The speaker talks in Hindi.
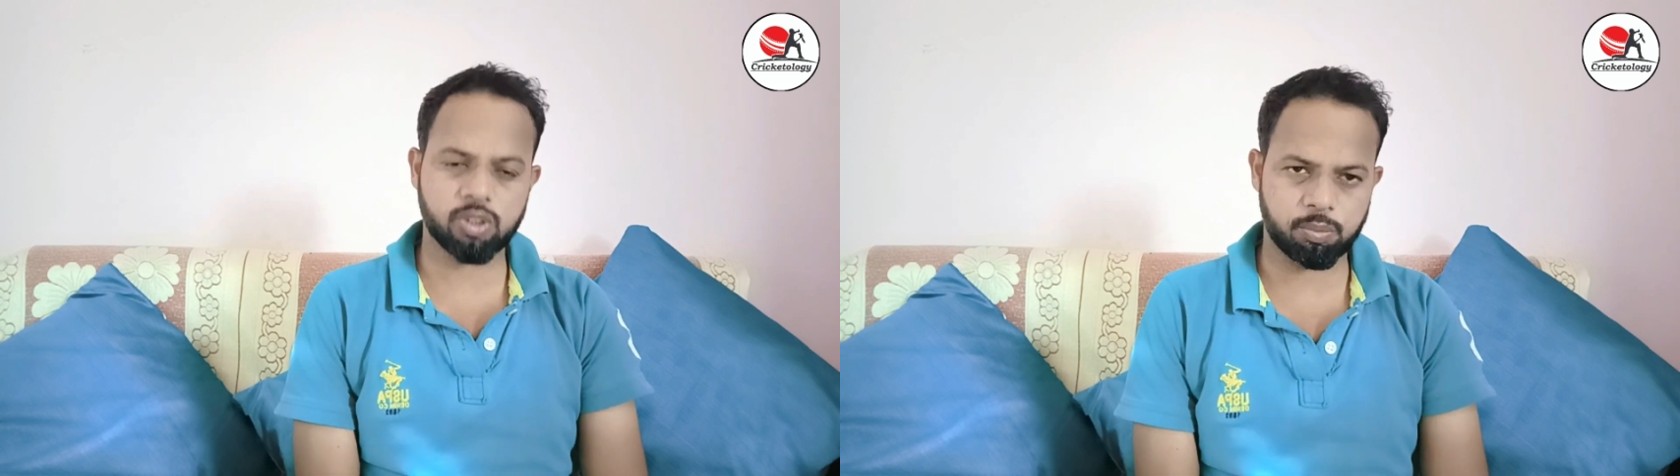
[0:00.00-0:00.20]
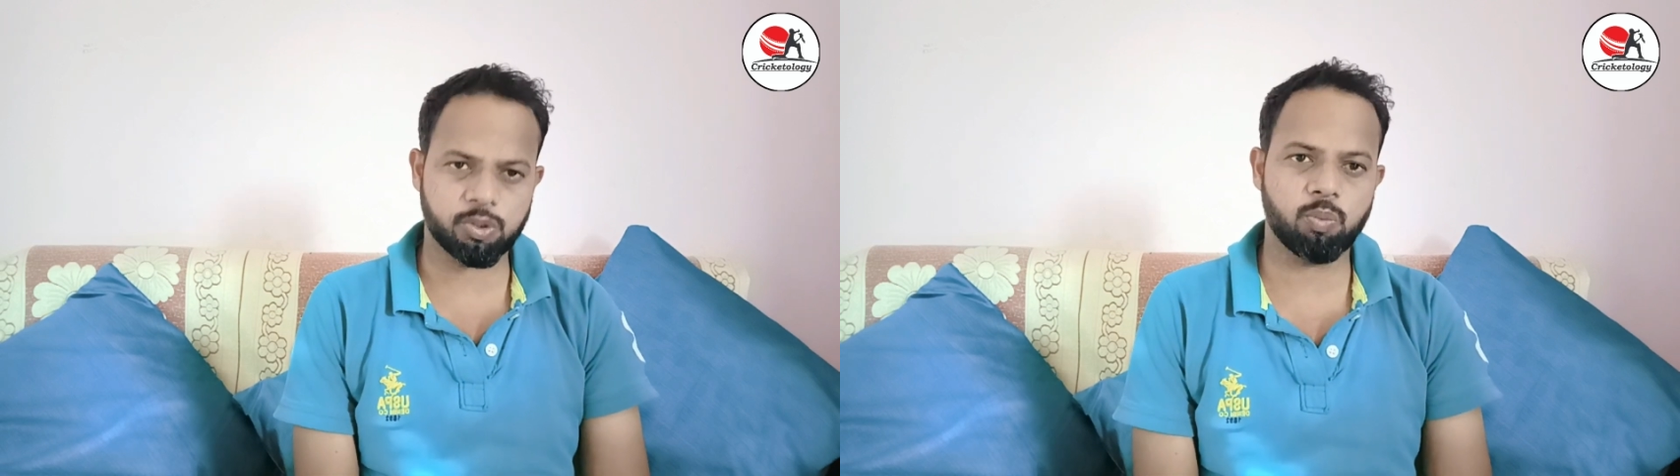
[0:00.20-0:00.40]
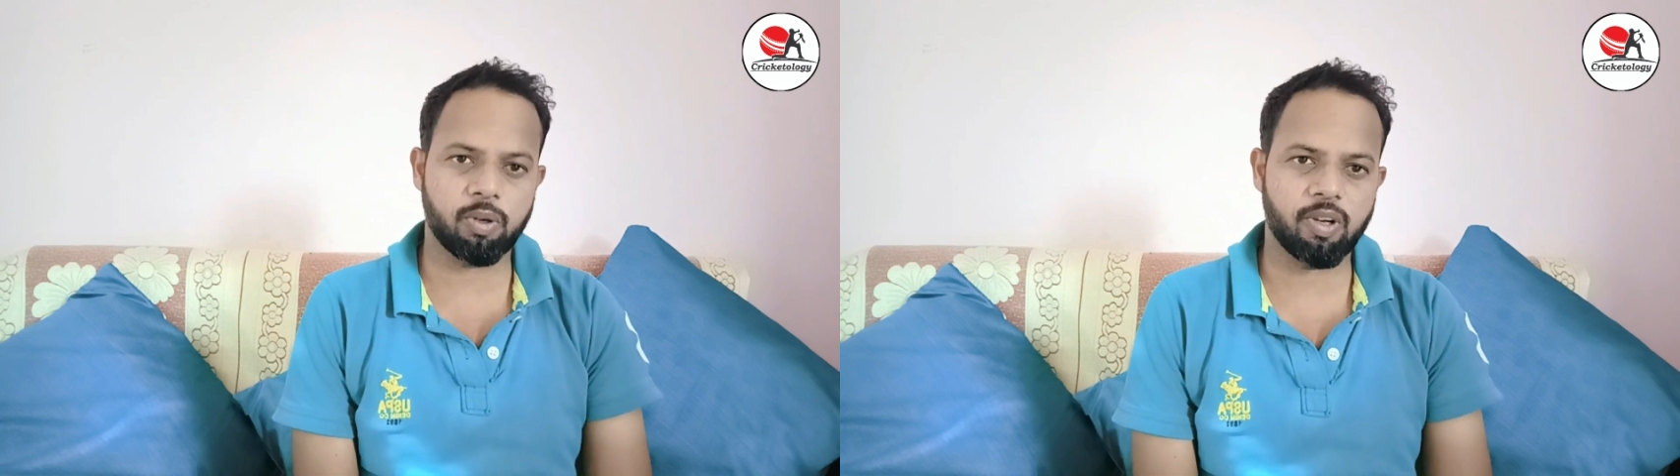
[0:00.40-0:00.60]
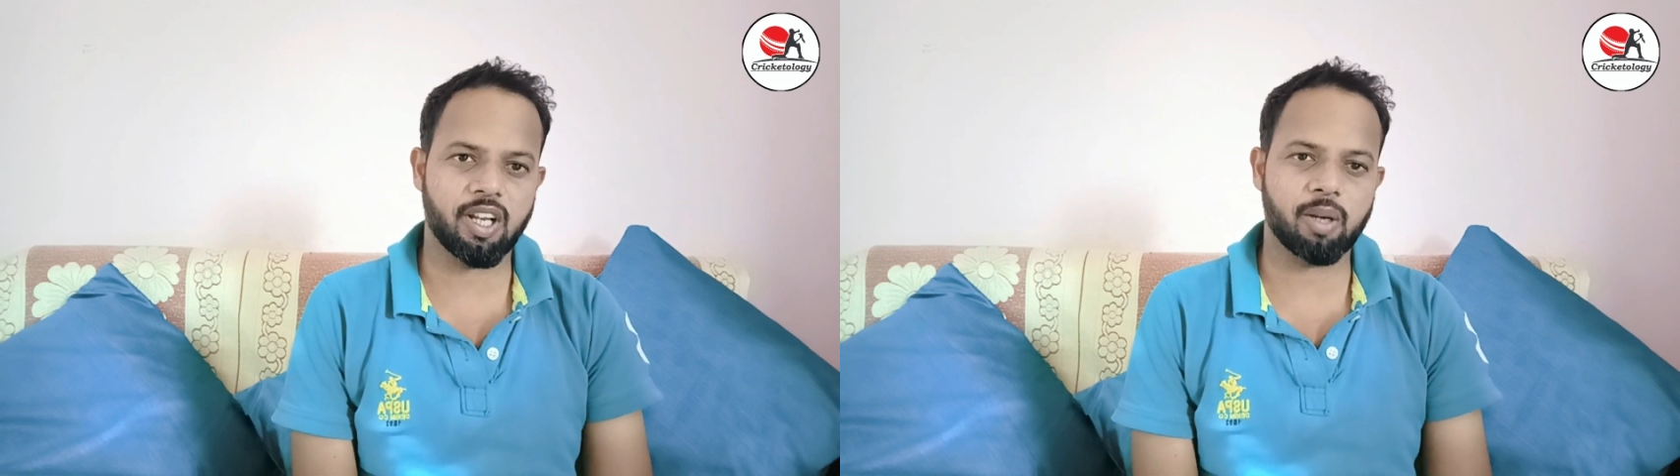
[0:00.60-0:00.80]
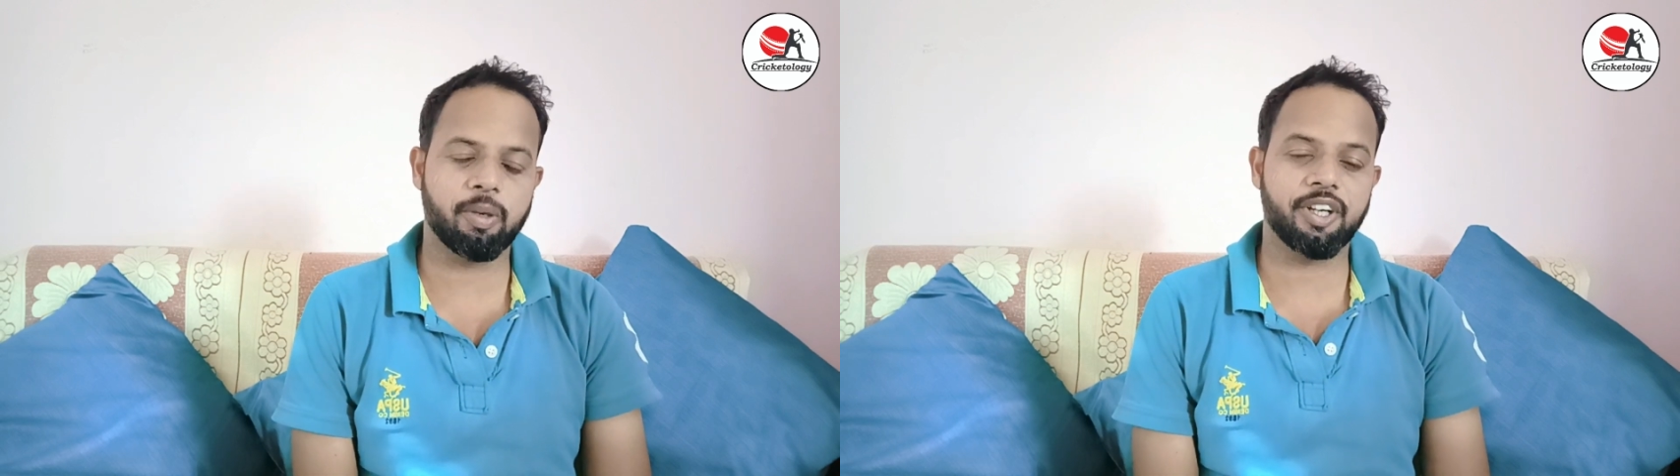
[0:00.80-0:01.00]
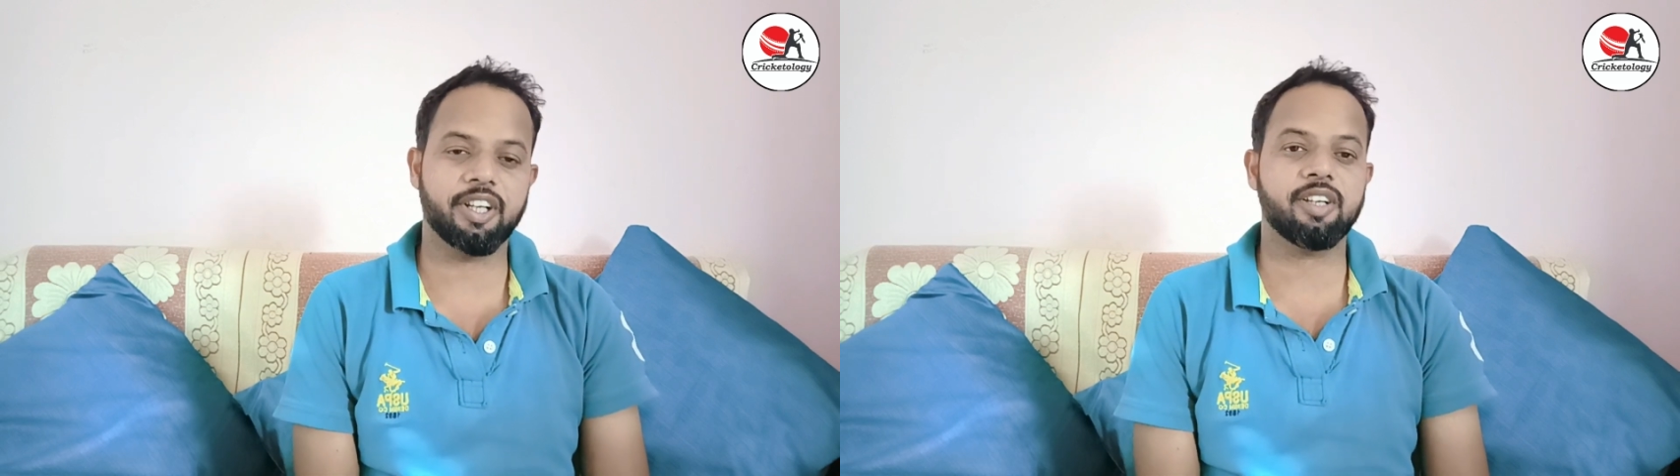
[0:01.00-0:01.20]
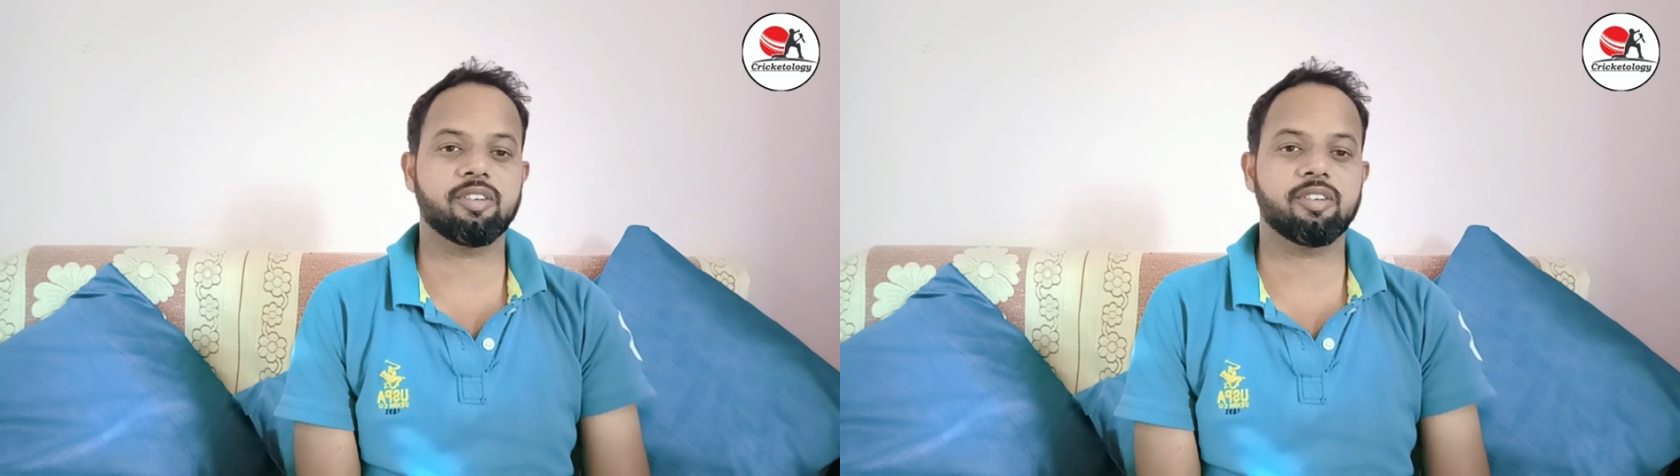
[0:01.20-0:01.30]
सबसे ऊपर वाला कमेंट है